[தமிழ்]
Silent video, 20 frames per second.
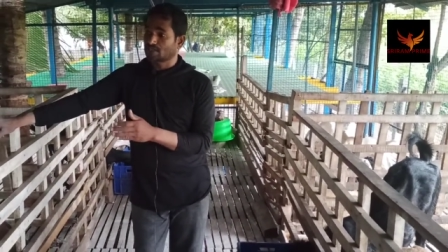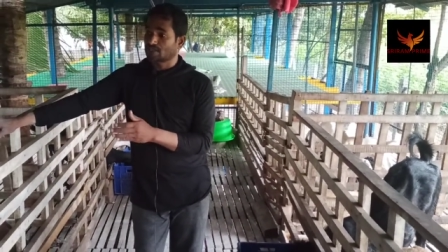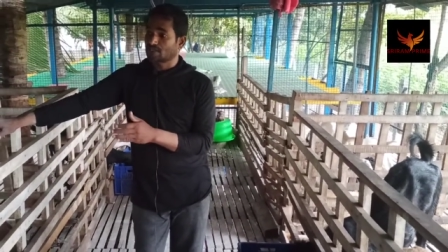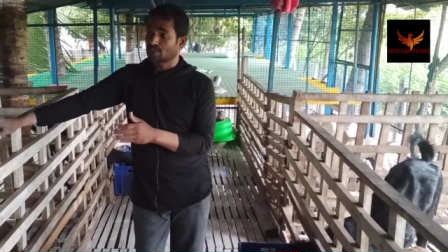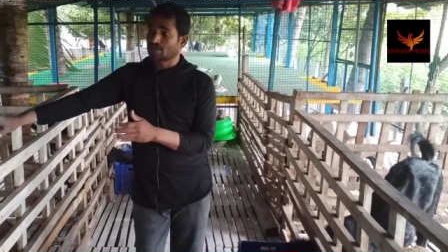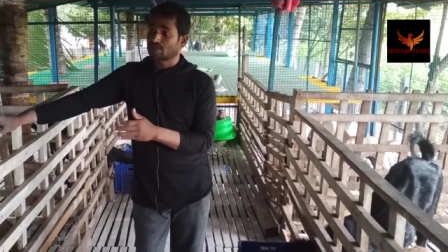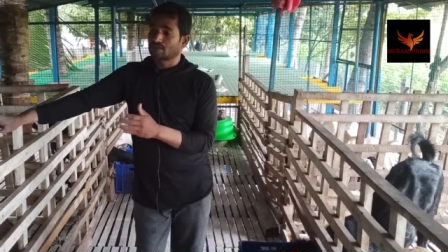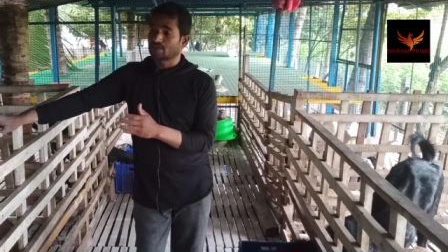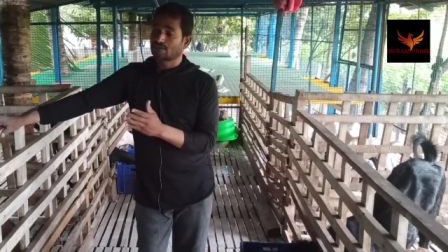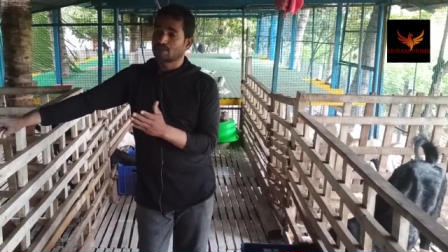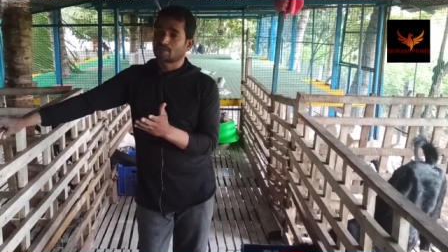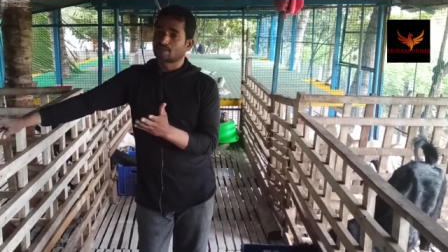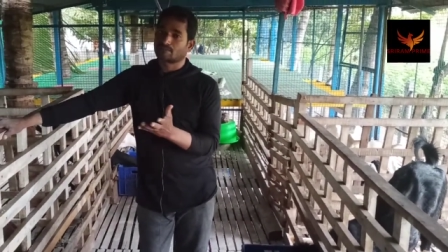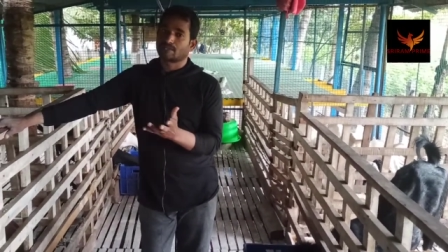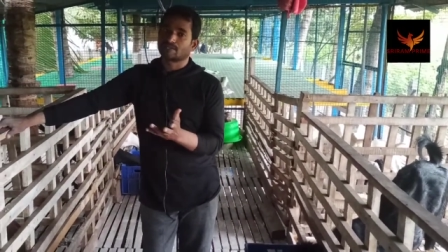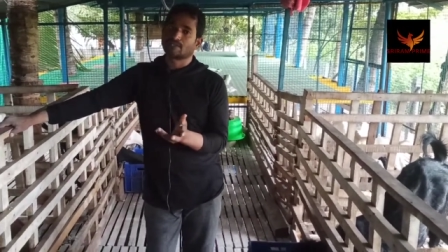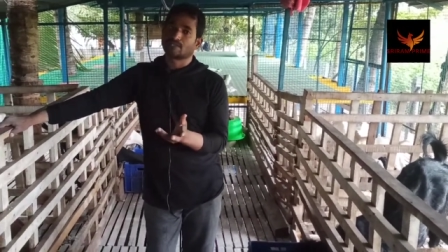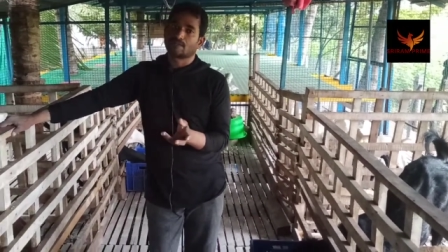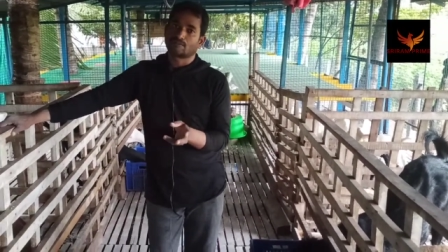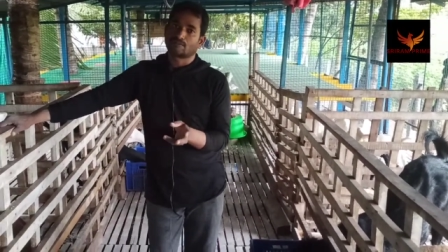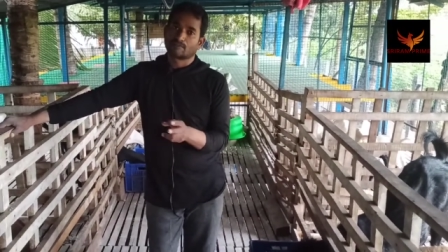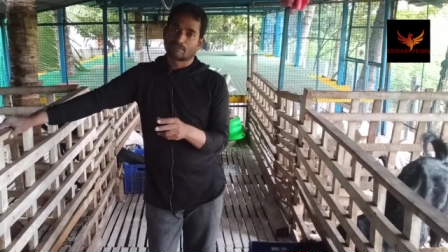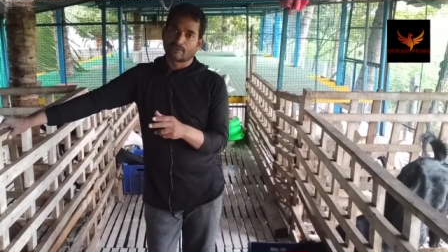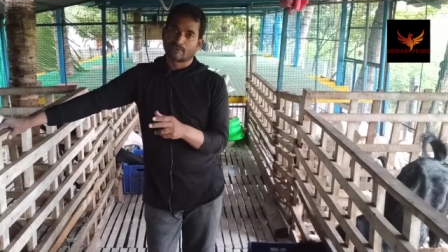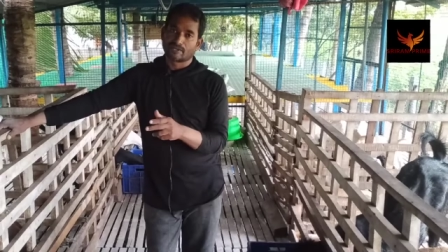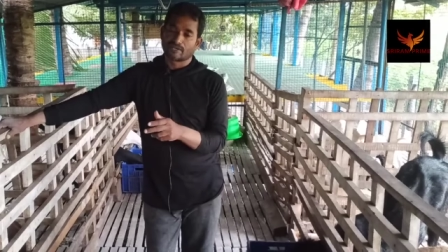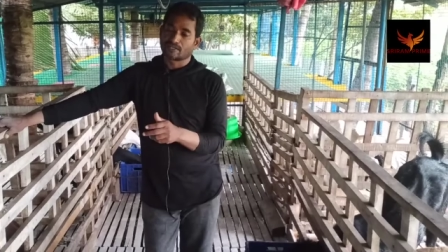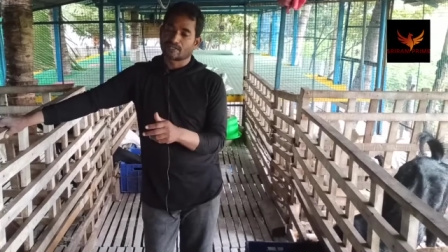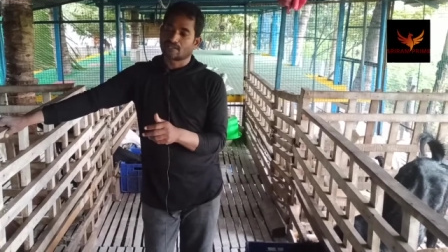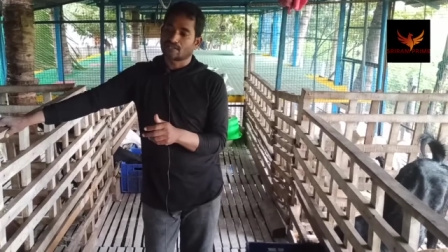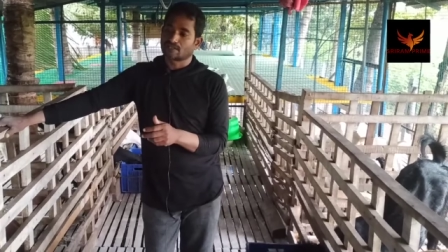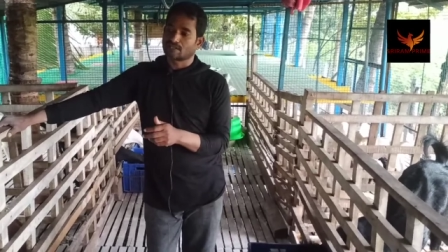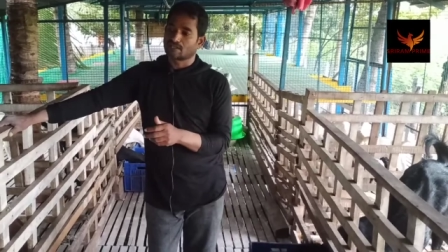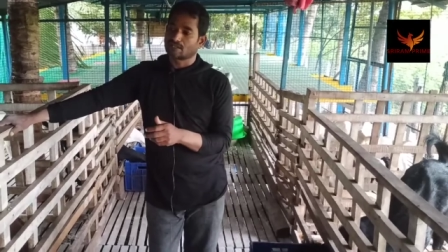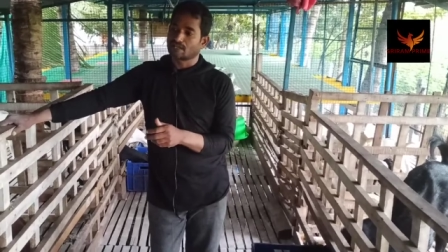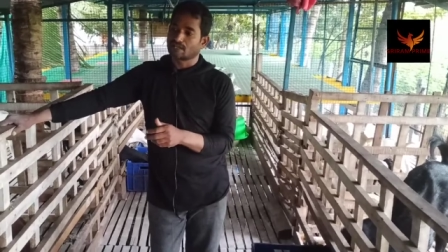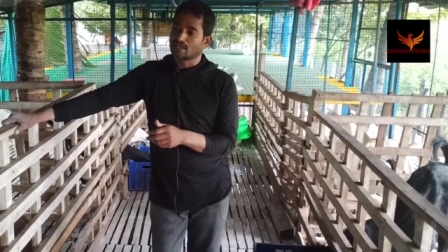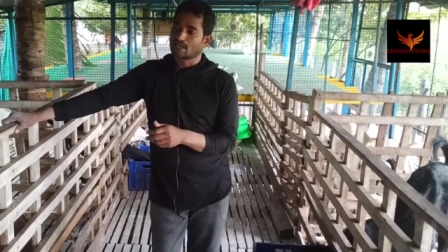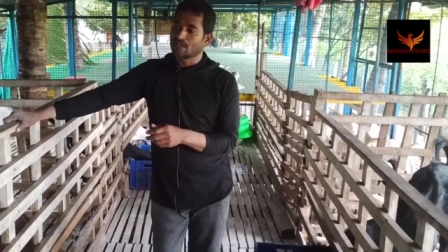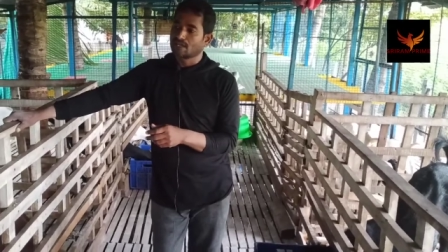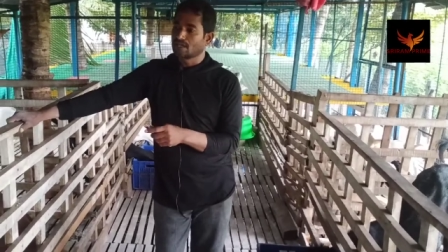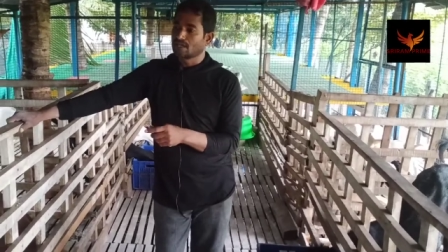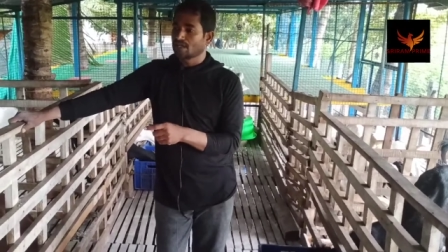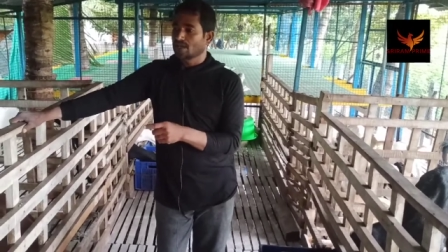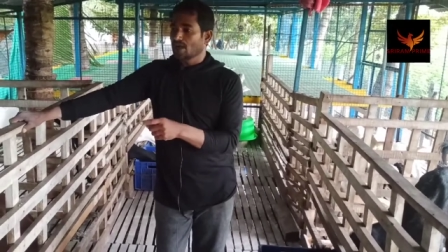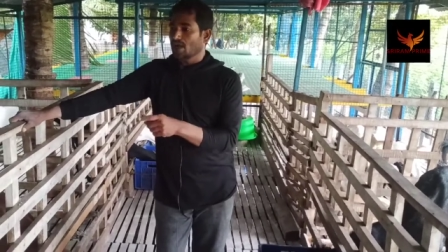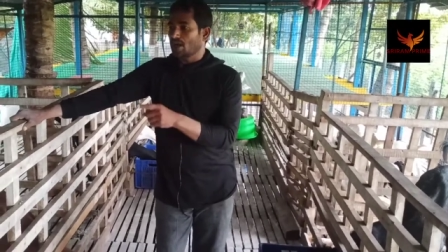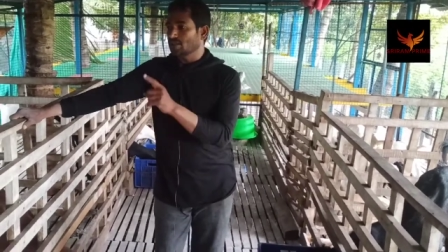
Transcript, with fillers: ராஜஸ்தானும் பஞ்சாபும் போய் எடுத்து வந்திருக்கேன்